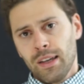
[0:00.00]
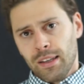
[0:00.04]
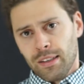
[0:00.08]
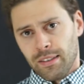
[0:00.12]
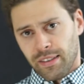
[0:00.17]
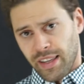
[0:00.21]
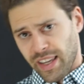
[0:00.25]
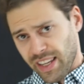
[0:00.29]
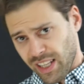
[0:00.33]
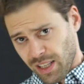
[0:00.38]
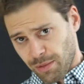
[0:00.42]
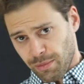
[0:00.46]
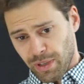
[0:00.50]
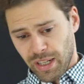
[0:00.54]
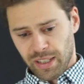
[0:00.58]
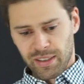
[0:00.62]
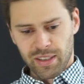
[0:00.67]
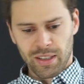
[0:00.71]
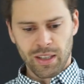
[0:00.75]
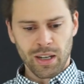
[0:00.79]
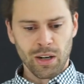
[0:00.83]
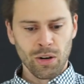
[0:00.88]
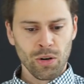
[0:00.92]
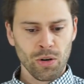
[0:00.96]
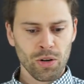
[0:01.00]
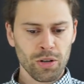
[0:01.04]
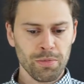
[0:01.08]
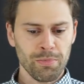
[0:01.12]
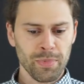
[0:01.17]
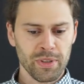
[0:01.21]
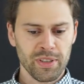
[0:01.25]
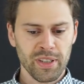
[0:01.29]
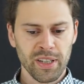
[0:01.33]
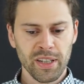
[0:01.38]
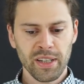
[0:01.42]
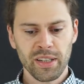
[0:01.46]
Nägel meint dann auch,
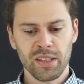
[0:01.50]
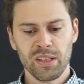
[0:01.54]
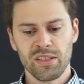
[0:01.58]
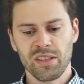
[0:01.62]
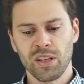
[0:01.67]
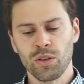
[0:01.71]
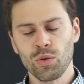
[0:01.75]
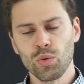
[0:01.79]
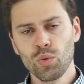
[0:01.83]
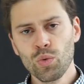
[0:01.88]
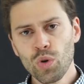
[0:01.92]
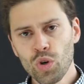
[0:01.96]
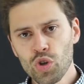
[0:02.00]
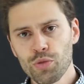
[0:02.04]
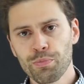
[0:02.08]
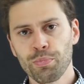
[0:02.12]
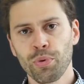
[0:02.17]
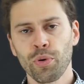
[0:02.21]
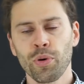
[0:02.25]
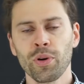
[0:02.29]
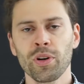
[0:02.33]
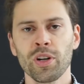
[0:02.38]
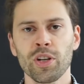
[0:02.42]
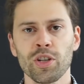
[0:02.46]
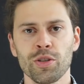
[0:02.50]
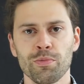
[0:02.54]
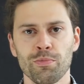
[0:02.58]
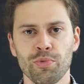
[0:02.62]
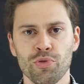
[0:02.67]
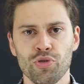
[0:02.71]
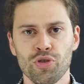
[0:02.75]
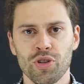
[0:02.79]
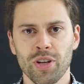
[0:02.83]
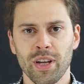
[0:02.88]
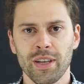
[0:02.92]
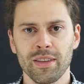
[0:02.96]
Materie sei ursprünglich
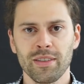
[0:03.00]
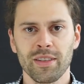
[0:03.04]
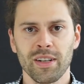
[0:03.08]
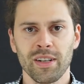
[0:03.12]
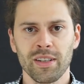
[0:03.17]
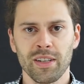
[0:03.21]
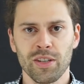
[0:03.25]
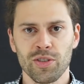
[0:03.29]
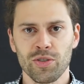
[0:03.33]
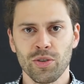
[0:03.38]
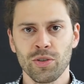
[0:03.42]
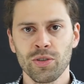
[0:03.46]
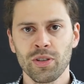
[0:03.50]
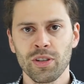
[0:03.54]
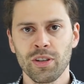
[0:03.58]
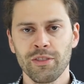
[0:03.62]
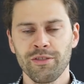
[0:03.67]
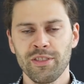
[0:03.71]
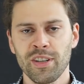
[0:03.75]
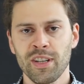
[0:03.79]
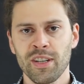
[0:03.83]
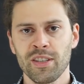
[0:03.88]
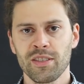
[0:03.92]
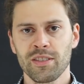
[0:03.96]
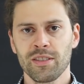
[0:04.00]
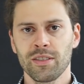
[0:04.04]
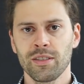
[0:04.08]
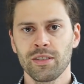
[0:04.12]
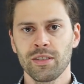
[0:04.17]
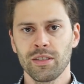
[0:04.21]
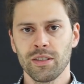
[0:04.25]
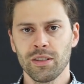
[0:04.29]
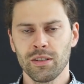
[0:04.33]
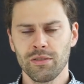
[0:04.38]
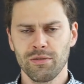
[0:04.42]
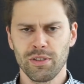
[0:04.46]
Bestandteil der Sonne gewesen,
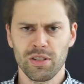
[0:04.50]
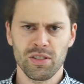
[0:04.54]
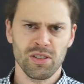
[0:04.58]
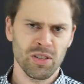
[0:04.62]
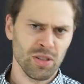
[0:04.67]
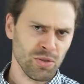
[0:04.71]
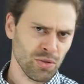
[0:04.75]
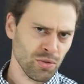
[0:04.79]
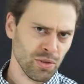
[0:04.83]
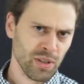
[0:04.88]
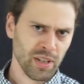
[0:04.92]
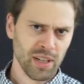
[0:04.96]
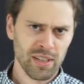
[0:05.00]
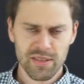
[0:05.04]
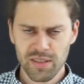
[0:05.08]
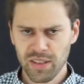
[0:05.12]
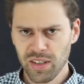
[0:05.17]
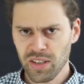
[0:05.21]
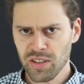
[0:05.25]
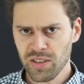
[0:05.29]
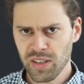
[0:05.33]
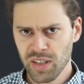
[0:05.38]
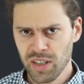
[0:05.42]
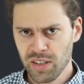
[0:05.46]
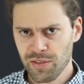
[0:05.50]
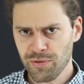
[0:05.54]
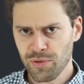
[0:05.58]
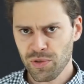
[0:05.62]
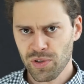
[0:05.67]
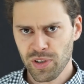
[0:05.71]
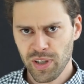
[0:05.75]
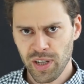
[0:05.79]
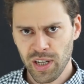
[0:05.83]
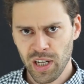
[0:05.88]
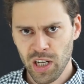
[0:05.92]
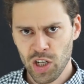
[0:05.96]
äh, was nicht so ganz richtig ist
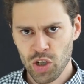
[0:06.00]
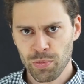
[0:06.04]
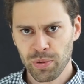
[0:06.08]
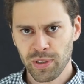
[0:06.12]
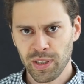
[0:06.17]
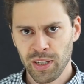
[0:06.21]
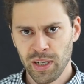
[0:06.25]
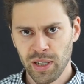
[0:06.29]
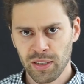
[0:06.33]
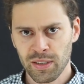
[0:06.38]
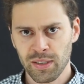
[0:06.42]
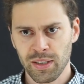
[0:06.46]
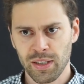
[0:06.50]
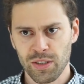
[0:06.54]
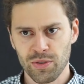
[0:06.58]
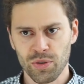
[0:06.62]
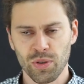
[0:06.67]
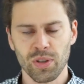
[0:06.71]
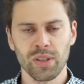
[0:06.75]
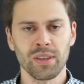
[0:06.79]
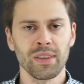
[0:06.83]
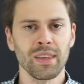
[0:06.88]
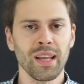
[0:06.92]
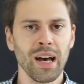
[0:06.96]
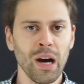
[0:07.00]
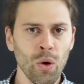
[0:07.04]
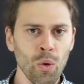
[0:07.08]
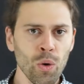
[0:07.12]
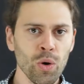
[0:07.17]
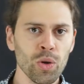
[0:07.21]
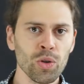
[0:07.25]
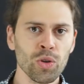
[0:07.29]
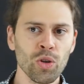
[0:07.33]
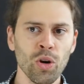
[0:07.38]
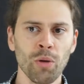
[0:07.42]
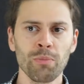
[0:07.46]
physikalisch betrachtet. Also genau
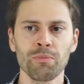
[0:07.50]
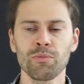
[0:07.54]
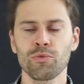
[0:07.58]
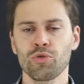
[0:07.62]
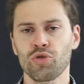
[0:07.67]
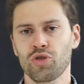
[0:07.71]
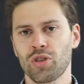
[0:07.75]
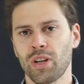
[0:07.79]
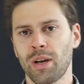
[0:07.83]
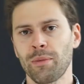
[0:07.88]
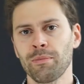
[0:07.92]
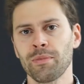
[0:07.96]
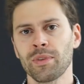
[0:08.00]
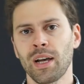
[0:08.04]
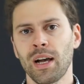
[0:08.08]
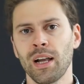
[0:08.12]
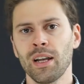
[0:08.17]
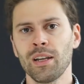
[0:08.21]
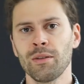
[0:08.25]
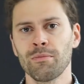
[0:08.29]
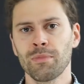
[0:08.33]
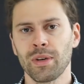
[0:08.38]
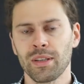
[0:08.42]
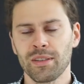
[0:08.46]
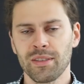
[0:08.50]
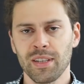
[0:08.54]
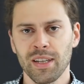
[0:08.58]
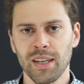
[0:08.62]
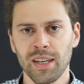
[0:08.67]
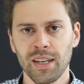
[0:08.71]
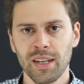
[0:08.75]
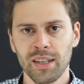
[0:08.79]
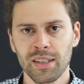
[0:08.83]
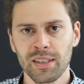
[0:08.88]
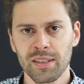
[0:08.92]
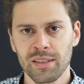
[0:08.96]
genommen stammt alle
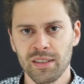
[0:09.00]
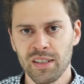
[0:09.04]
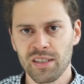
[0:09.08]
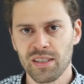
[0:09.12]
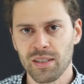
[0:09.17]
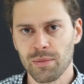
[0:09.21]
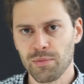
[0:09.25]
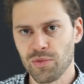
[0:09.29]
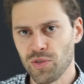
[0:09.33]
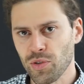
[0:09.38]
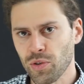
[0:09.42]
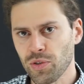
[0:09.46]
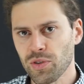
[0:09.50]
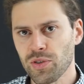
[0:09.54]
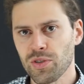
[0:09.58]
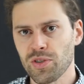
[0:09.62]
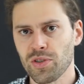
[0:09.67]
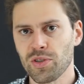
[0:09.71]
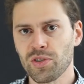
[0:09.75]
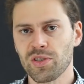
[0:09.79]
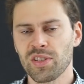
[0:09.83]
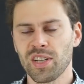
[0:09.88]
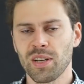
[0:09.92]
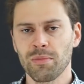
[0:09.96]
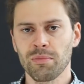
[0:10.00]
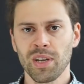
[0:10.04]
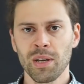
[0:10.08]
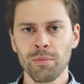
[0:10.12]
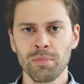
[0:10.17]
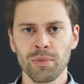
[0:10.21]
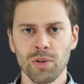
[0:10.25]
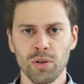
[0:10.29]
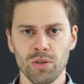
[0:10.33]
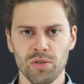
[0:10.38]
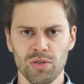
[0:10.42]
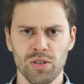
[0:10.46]
Materie, die es im Sonnensystem
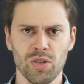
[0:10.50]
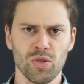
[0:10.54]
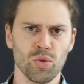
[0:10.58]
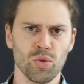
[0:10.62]
gibt, aus der